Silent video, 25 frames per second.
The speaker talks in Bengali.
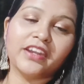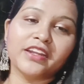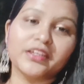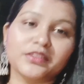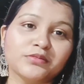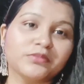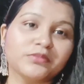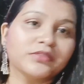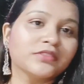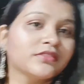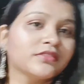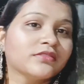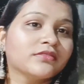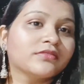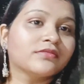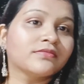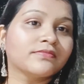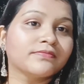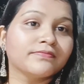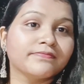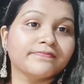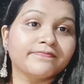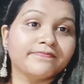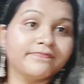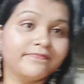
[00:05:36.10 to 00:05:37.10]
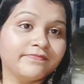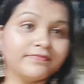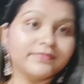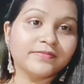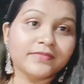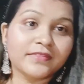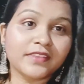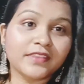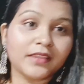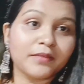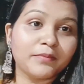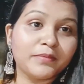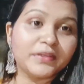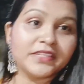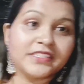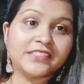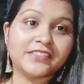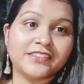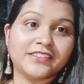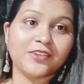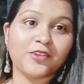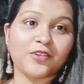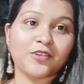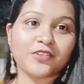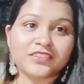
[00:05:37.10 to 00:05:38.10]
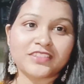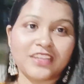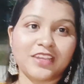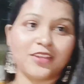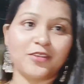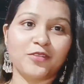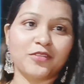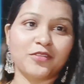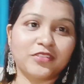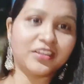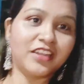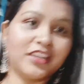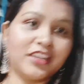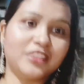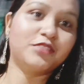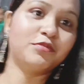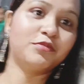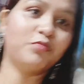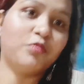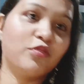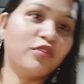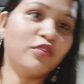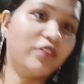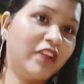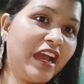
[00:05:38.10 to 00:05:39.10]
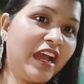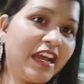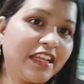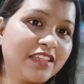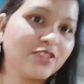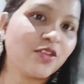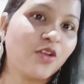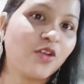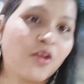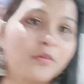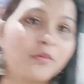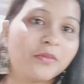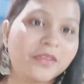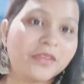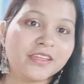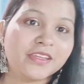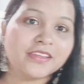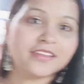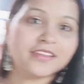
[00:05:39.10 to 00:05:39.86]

না বৃষ্টি হোক যাই হোক নাচবো নাচ হবে